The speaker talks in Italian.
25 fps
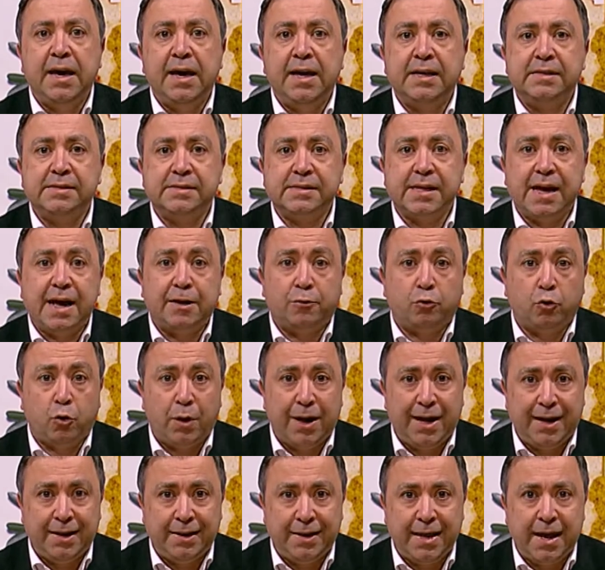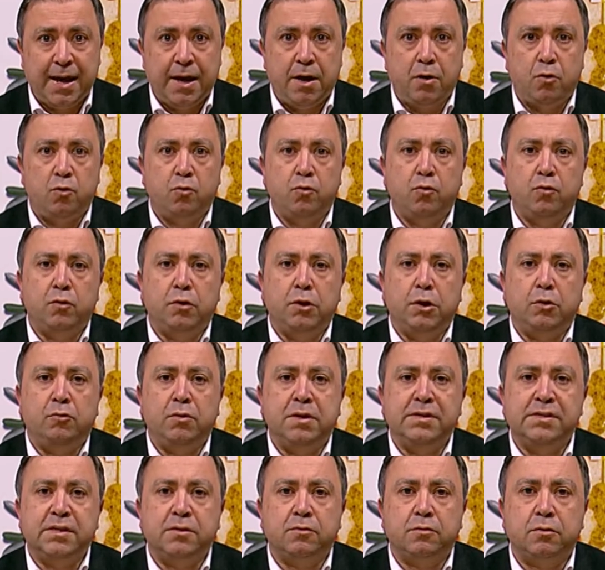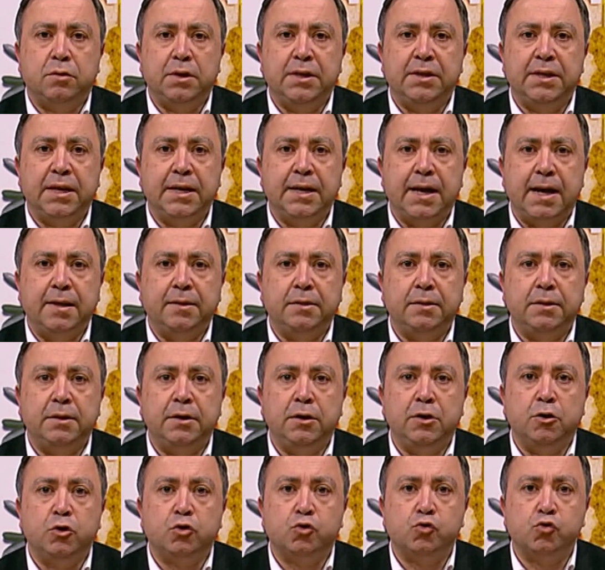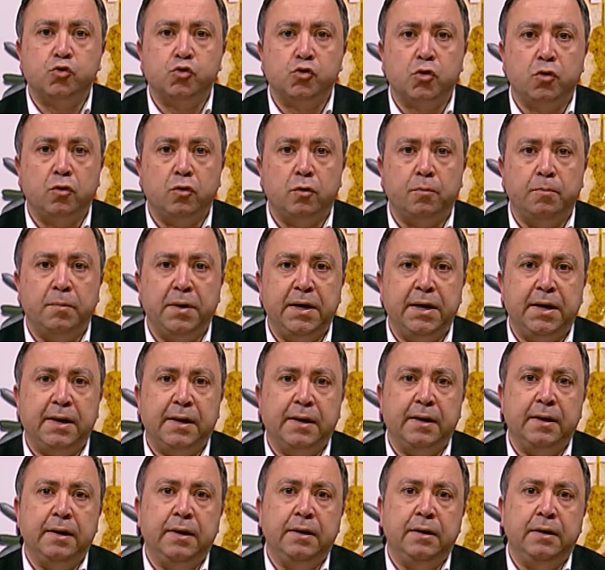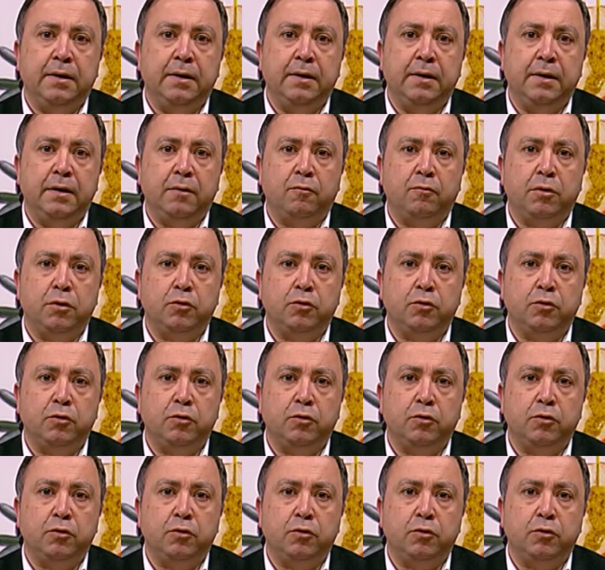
è stato ed è uno di quei settori trainanti non solo per eh,